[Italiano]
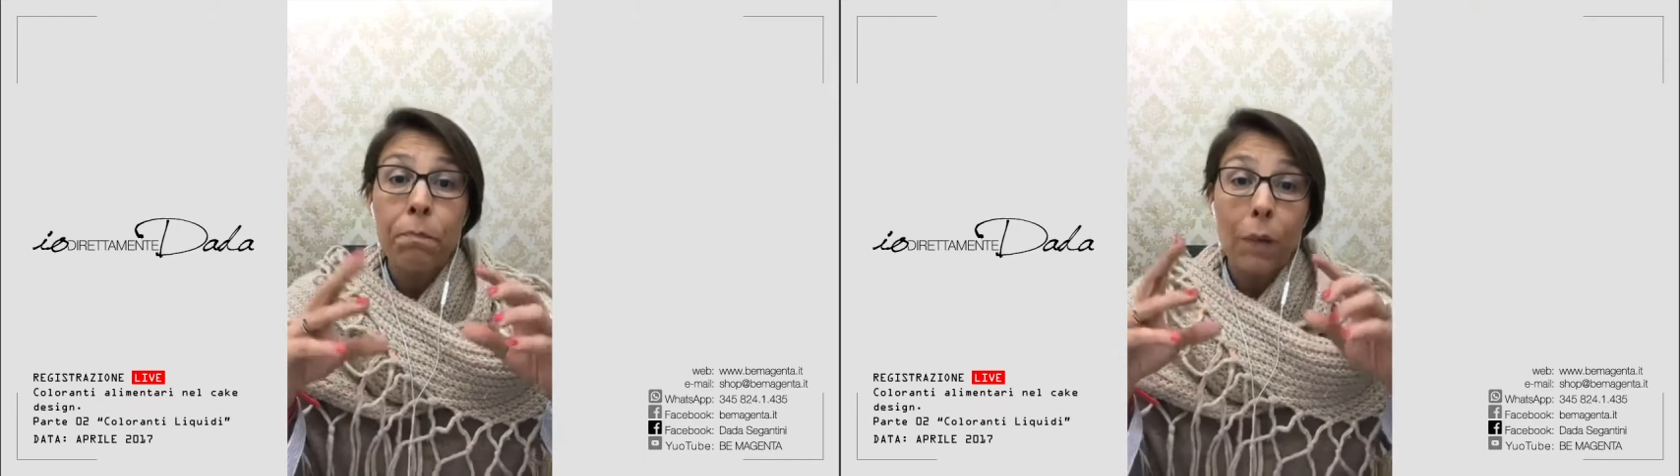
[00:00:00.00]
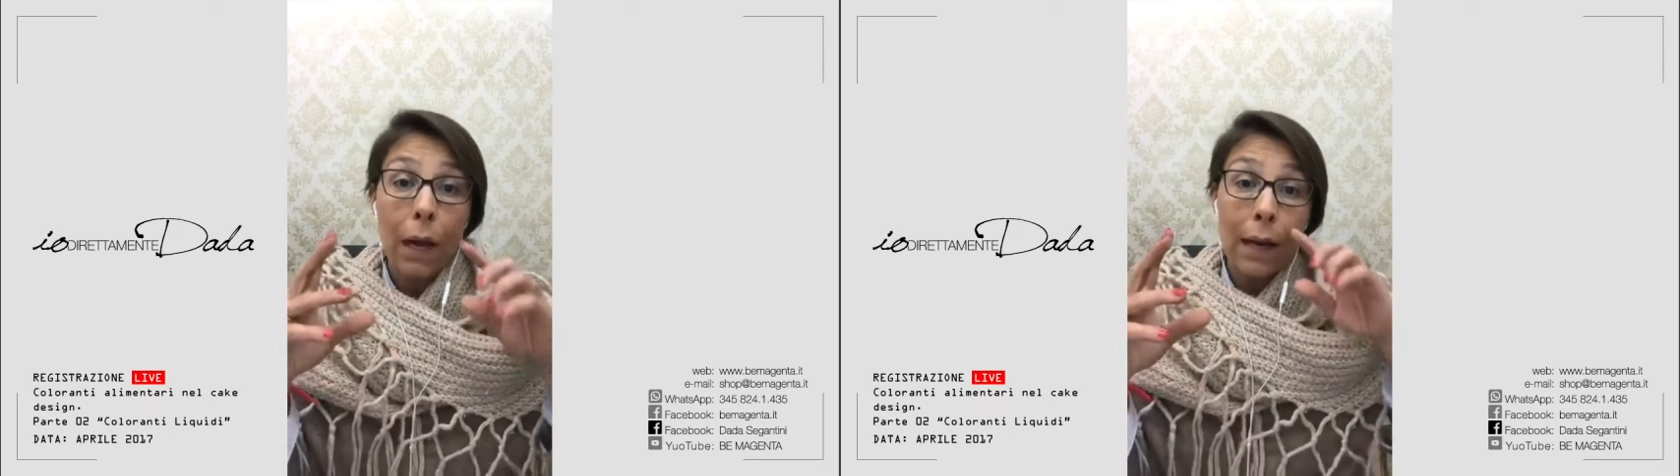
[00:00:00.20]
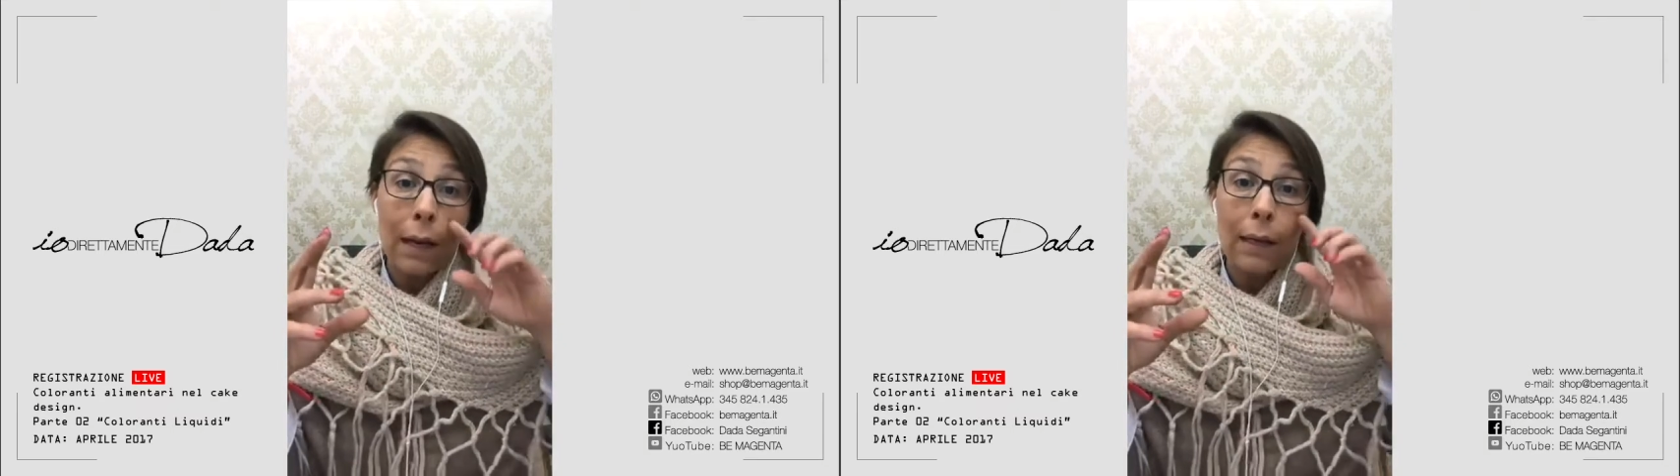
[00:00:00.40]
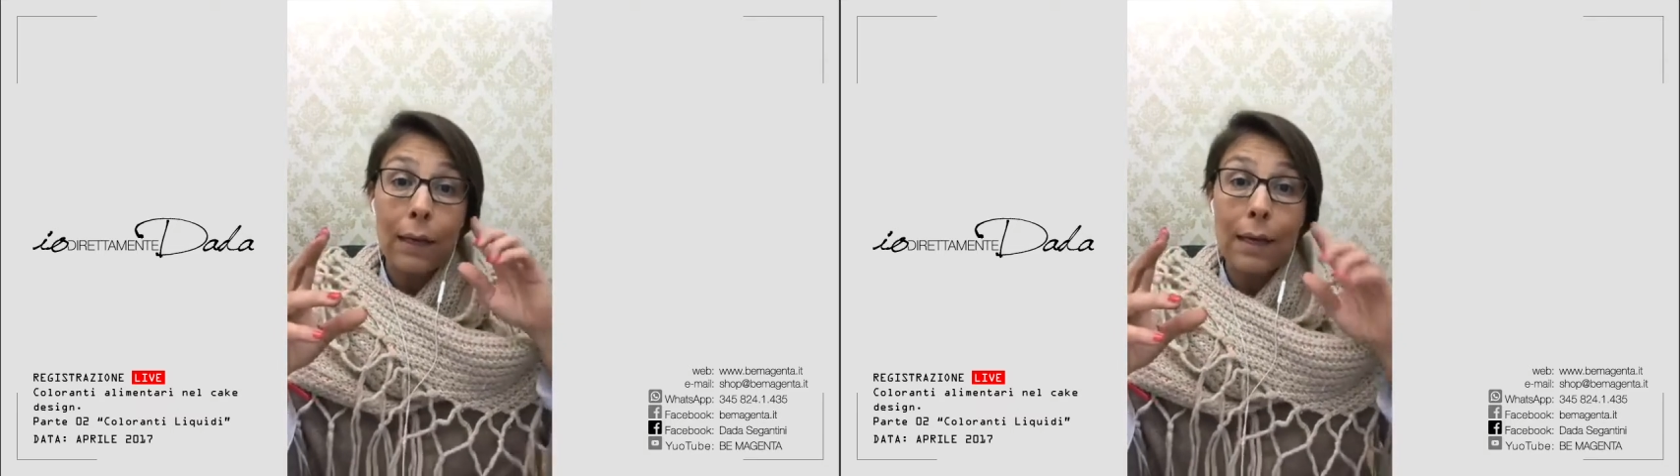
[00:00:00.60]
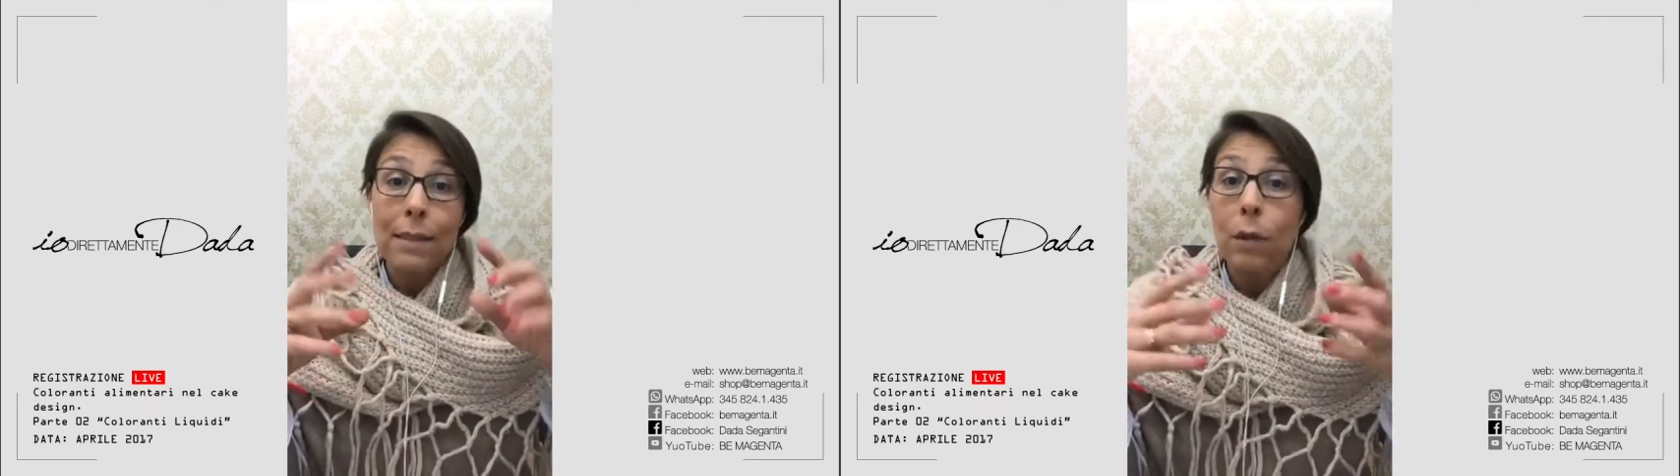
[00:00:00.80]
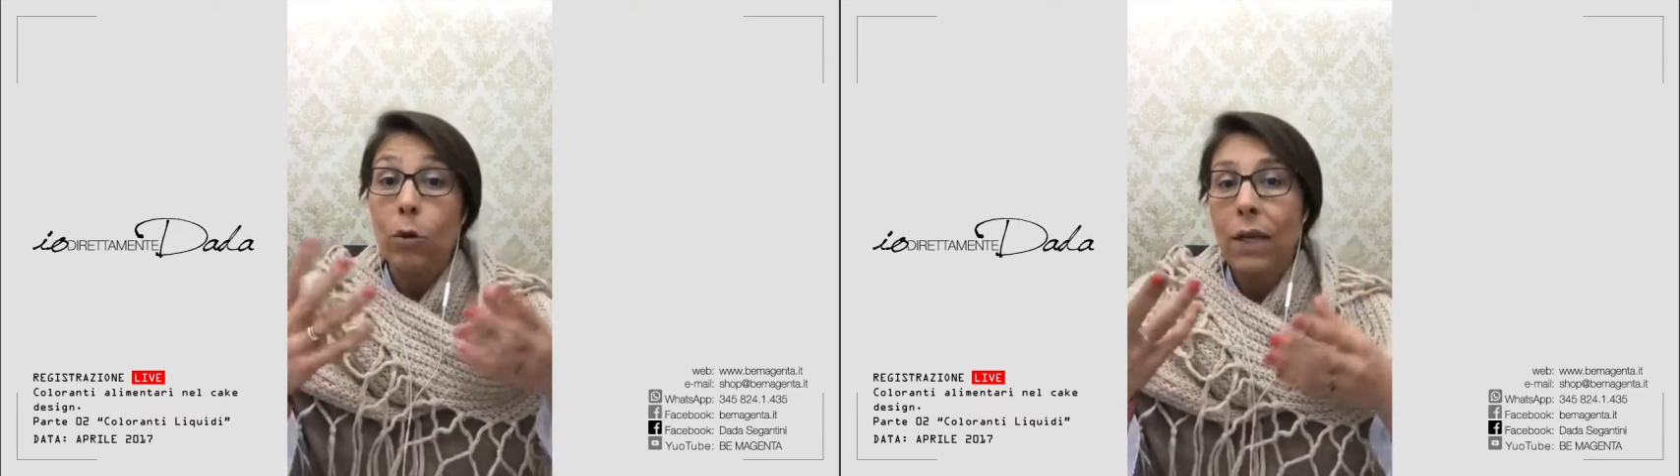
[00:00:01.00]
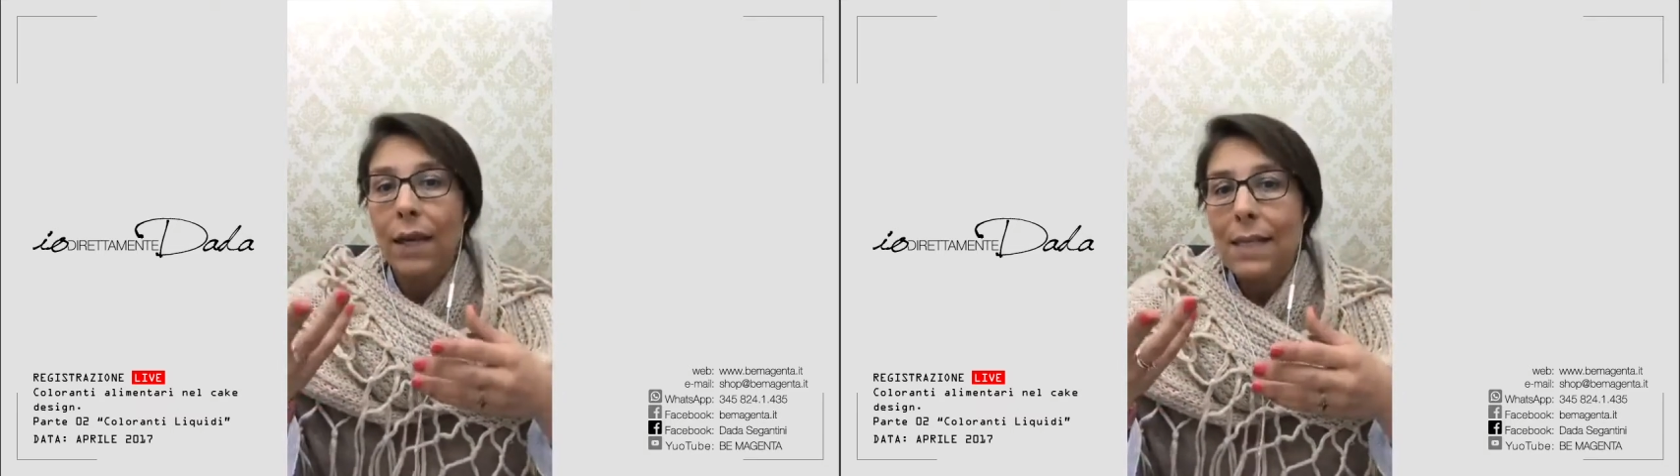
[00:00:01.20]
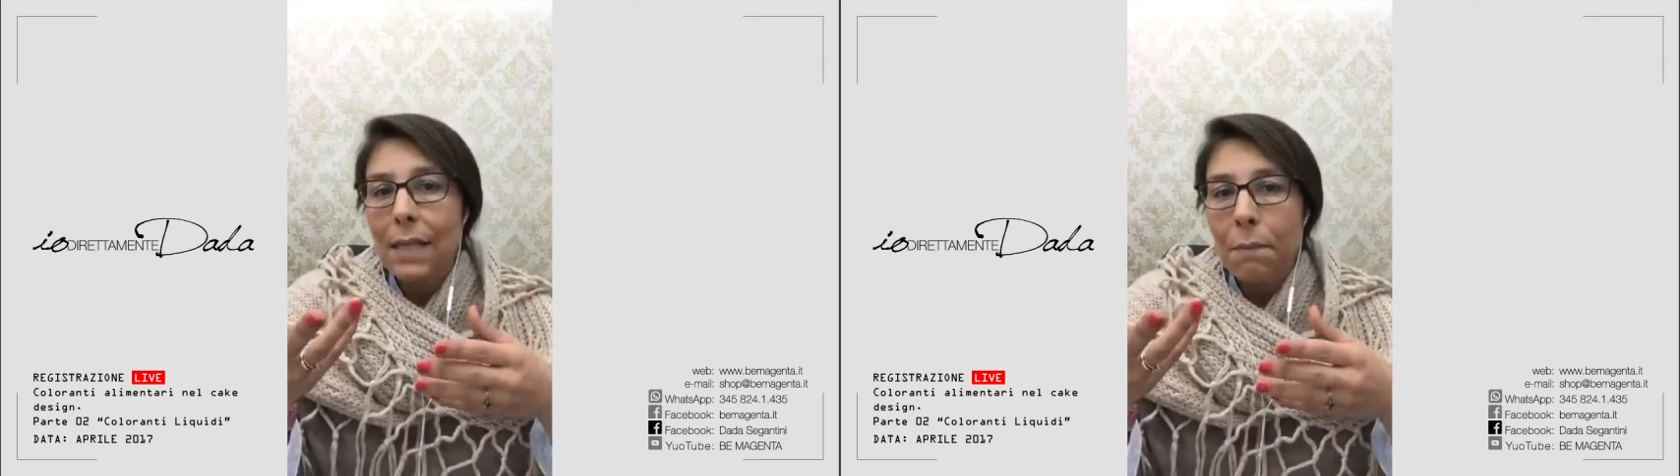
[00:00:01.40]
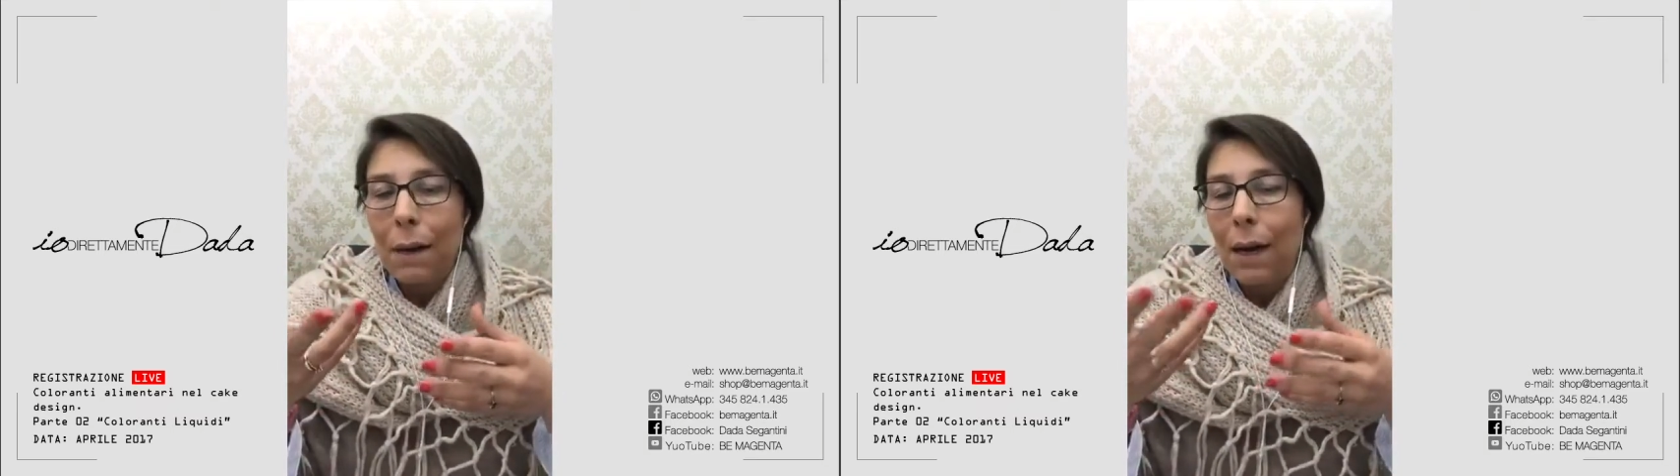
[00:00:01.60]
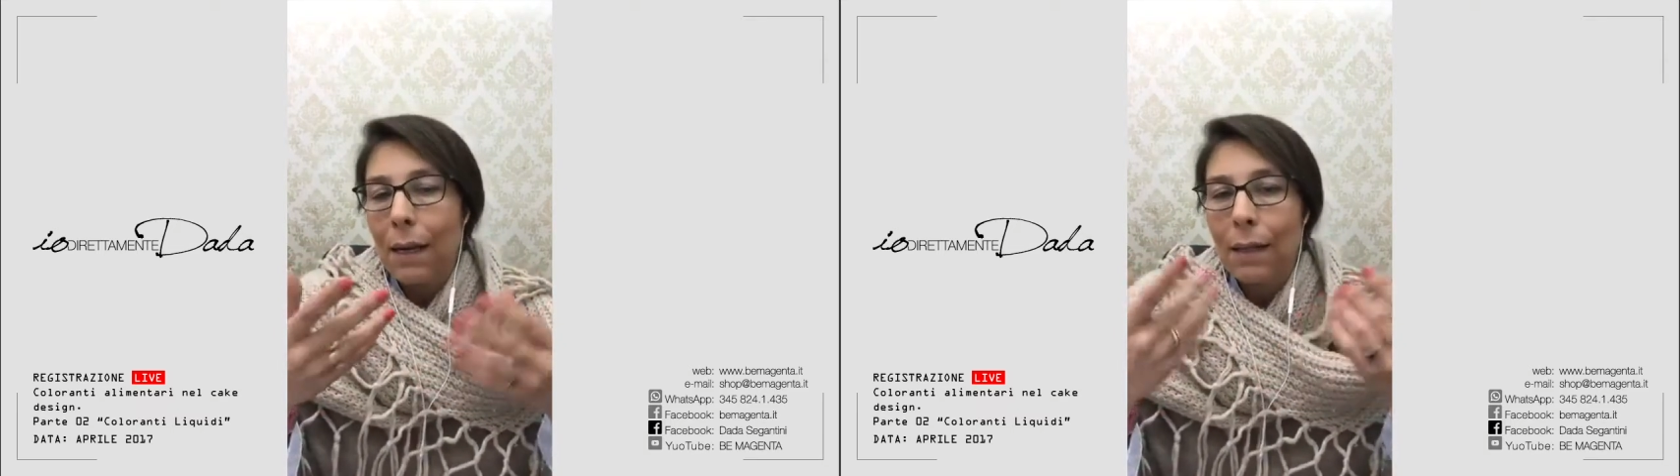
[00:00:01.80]
a, a seconda che si
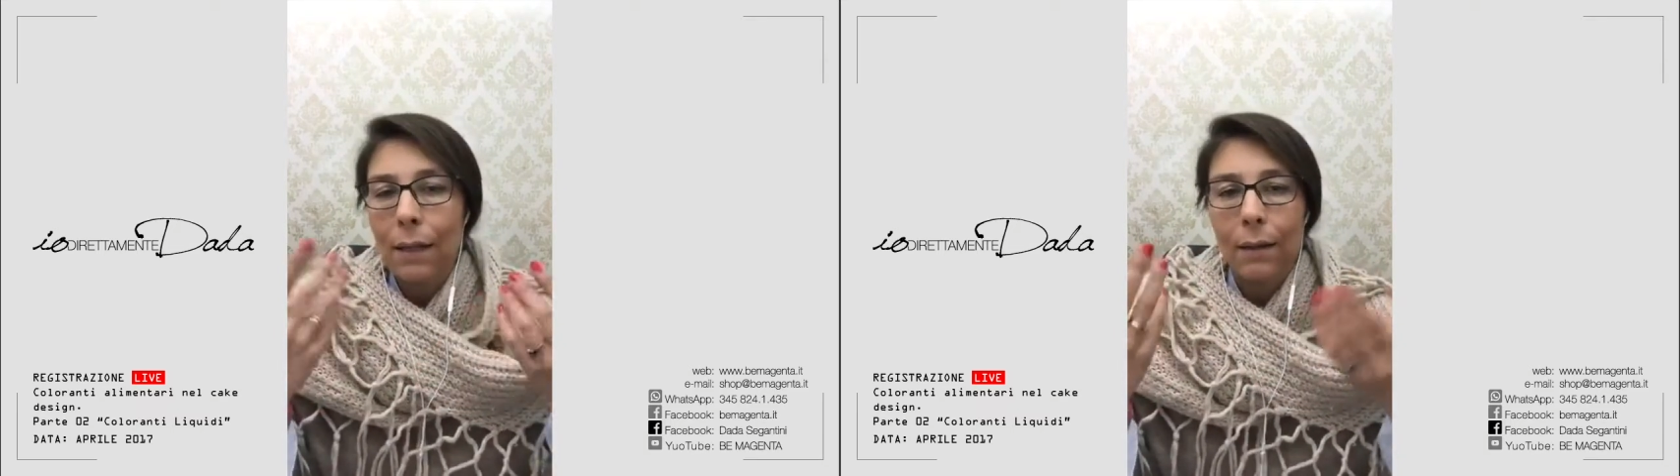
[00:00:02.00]
parli